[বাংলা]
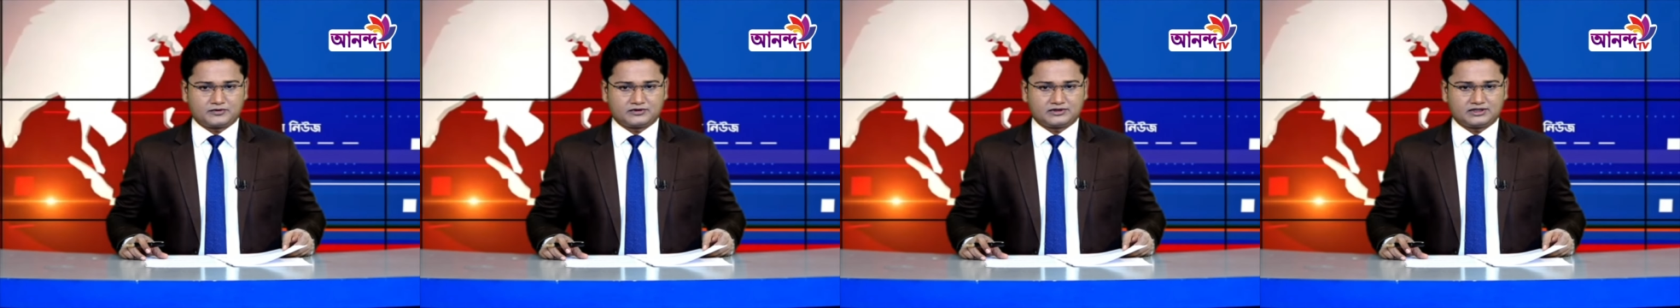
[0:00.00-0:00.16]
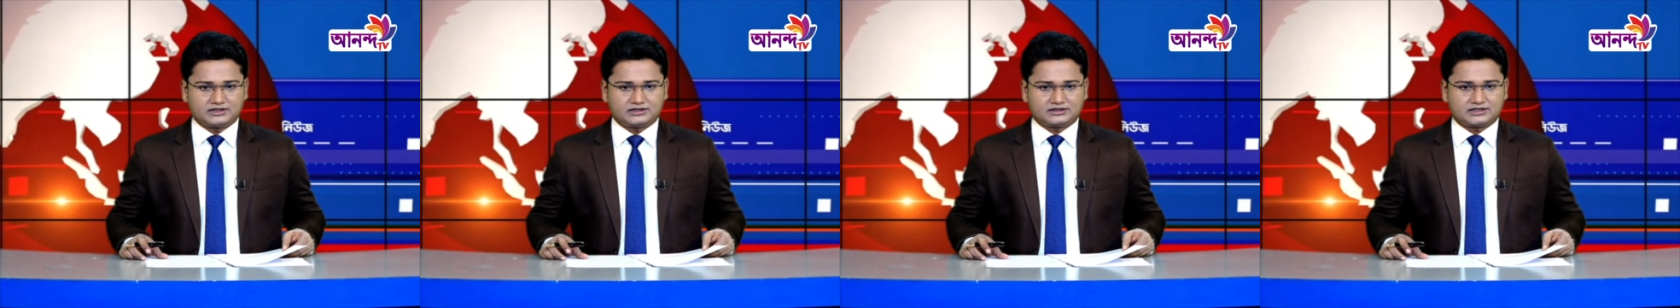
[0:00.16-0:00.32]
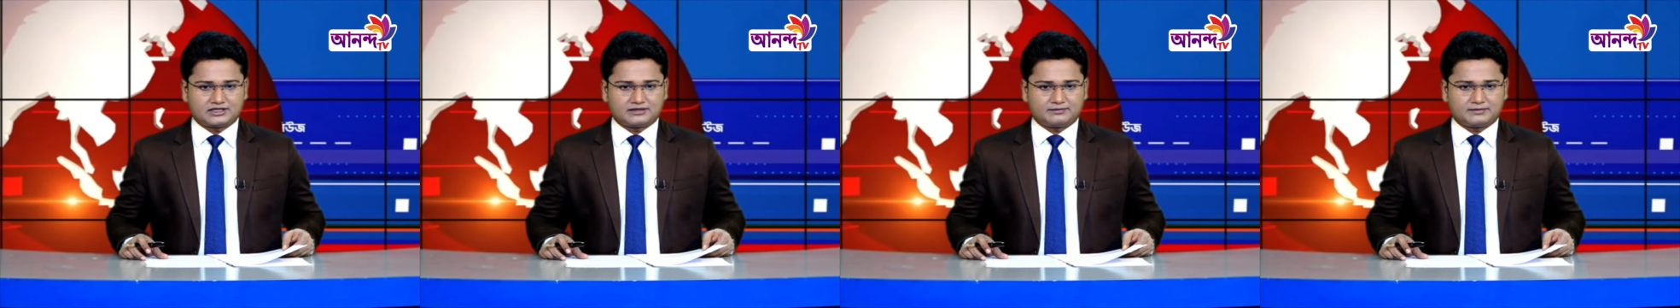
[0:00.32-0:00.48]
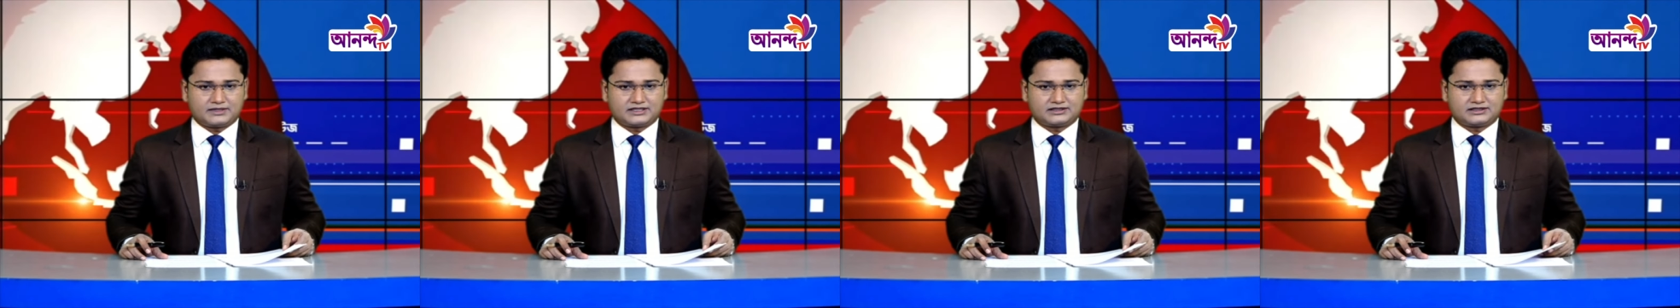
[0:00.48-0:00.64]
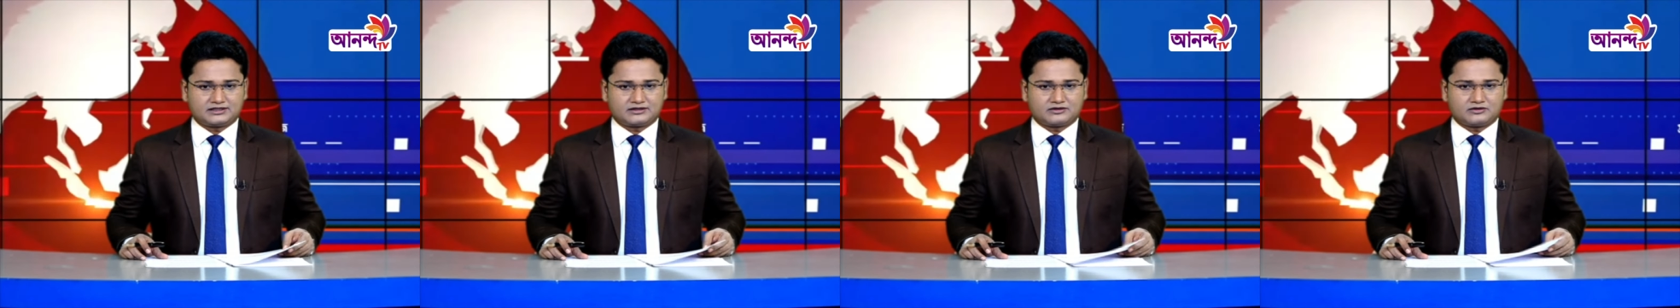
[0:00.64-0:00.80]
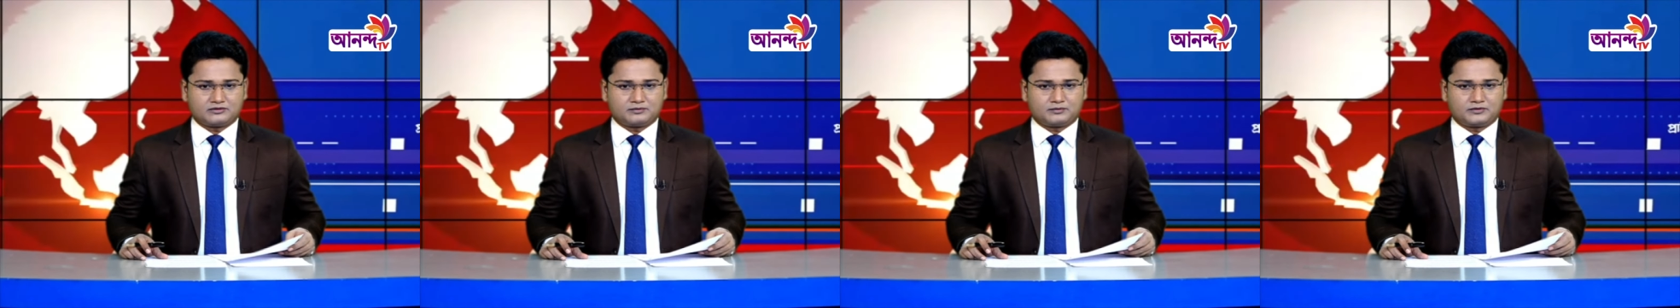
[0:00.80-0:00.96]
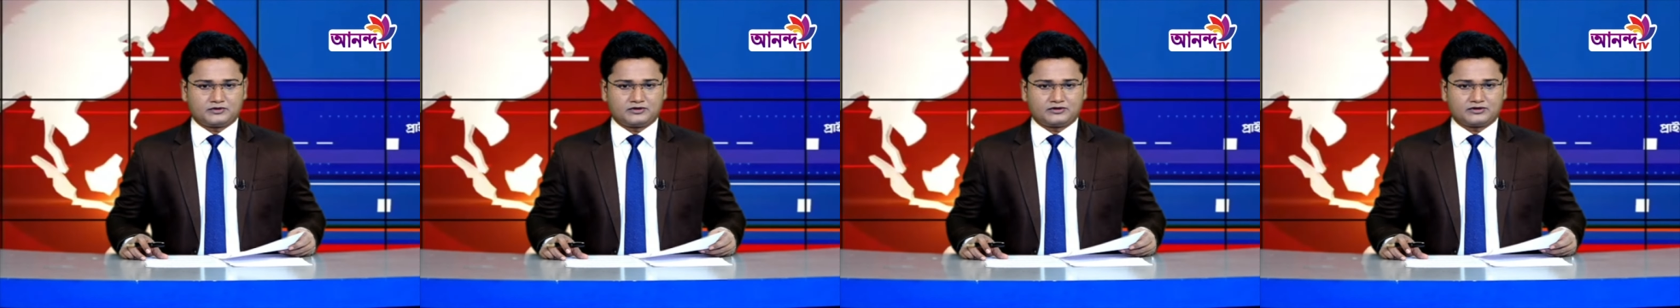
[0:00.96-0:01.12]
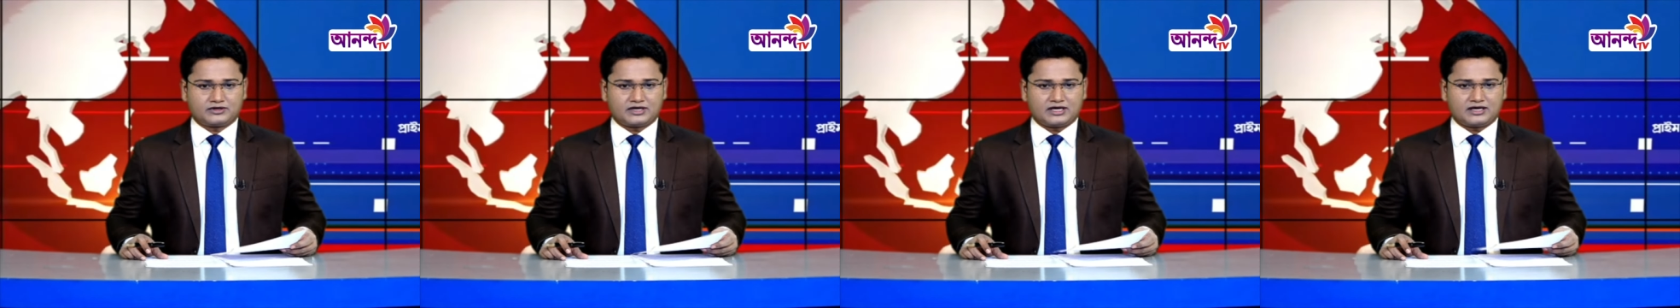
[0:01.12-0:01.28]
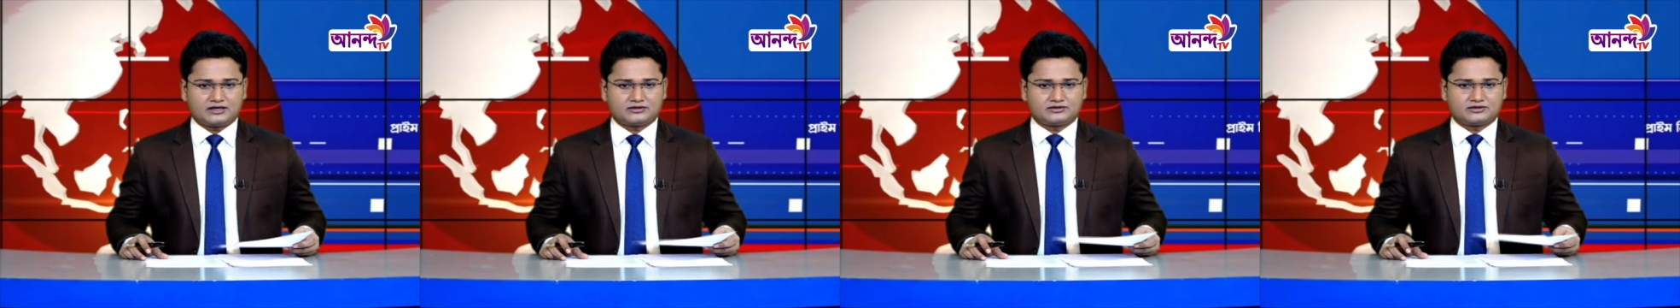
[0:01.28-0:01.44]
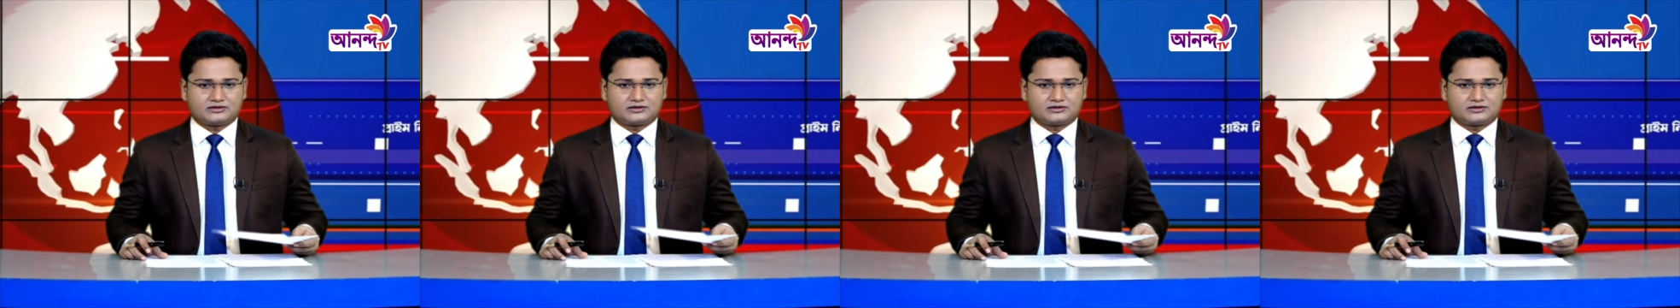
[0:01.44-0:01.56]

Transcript: প্রতিষ্ঠা বার্ষিকী উপলক্ষে আয়োজিত